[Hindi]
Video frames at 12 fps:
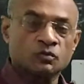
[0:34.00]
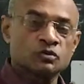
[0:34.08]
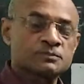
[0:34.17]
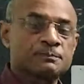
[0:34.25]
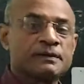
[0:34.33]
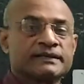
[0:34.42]

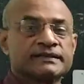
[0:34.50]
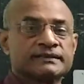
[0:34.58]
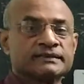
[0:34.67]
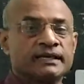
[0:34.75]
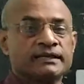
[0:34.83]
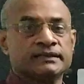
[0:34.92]
उस पर
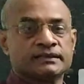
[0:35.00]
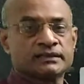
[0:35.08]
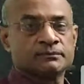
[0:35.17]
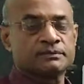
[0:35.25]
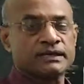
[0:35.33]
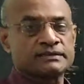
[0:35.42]
कितना
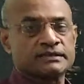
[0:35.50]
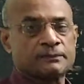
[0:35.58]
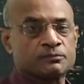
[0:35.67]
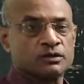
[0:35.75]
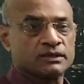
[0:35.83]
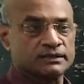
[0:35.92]
इनकम टैक्स
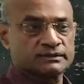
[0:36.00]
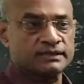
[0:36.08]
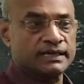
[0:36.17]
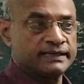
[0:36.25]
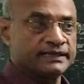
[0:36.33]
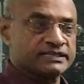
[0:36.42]
आपको
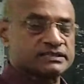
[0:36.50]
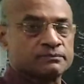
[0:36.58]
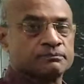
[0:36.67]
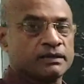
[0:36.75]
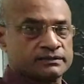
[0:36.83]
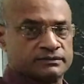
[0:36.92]
लगता है इस
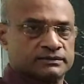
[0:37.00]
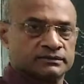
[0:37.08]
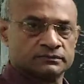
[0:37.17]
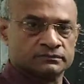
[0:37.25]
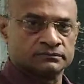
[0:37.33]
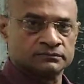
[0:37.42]
वक्त
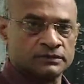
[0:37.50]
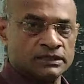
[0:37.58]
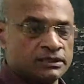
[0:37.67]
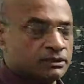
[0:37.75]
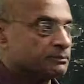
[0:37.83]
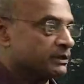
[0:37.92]

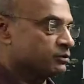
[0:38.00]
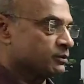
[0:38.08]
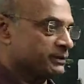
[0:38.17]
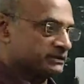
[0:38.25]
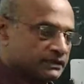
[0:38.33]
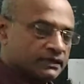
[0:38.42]
मैं वो
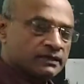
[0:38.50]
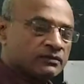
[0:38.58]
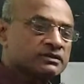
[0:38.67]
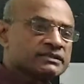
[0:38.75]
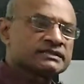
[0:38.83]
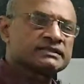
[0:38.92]
बता रहा
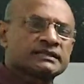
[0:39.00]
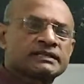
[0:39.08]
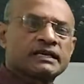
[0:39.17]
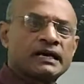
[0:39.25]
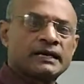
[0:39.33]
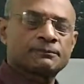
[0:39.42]
हूँ जिससे
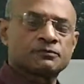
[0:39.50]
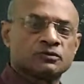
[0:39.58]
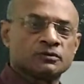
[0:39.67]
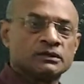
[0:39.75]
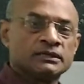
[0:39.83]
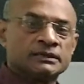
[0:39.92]
कि
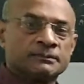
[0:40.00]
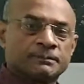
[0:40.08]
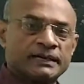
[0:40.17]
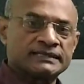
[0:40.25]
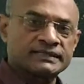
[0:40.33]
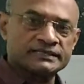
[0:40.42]
आपको
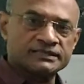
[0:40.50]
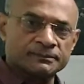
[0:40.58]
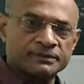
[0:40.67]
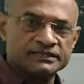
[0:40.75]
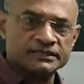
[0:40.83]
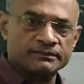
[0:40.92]
पैसा
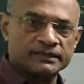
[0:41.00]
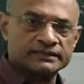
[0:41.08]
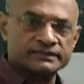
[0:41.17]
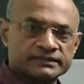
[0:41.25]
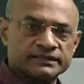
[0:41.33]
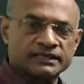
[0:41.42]
जब भी जमा
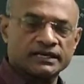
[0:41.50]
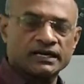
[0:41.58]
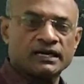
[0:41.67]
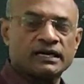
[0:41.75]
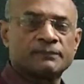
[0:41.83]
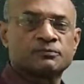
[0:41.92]
कीजिएगा
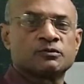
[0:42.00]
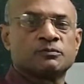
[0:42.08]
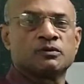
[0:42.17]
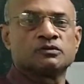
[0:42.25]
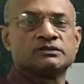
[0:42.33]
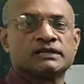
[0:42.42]
आपको
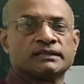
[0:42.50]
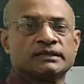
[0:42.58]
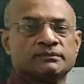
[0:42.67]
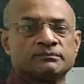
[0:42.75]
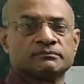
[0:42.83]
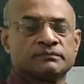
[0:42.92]
बहुत
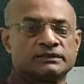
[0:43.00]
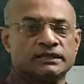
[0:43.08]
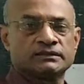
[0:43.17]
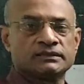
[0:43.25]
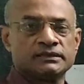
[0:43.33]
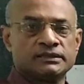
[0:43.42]
ज़्यादा
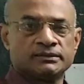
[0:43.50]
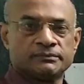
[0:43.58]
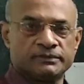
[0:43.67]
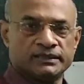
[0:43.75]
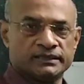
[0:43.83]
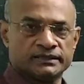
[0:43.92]
मदद
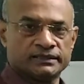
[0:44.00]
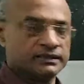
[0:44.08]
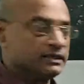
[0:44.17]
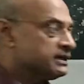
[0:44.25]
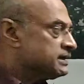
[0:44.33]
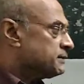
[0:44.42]
मिलेगी
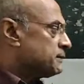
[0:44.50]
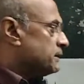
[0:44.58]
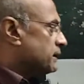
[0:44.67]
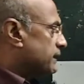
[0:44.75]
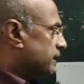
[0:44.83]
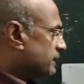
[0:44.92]

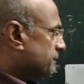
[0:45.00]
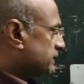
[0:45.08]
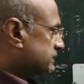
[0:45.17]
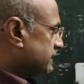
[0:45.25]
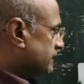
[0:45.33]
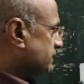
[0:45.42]
एक
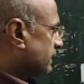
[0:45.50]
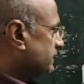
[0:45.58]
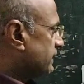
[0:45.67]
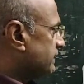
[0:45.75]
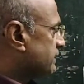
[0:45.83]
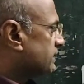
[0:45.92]
बात ये
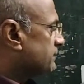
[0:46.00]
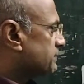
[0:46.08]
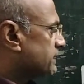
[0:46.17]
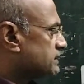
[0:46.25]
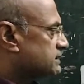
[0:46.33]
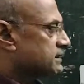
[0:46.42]
जानिए इनकम
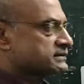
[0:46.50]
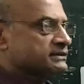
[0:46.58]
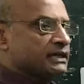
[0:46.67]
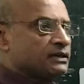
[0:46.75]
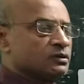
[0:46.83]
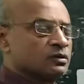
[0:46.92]
टैक्स
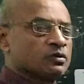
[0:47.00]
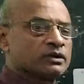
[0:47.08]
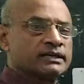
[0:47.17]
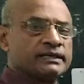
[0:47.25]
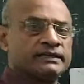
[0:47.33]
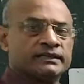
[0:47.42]
लगता है लोगों
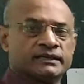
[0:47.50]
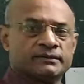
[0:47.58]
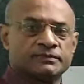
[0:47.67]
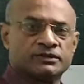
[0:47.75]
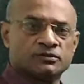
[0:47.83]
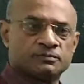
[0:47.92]
के
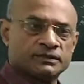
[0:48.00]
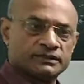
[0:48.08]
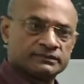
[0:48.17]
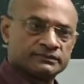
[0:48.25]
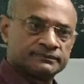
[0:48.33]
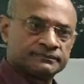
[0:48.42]
इनकम के ऊपर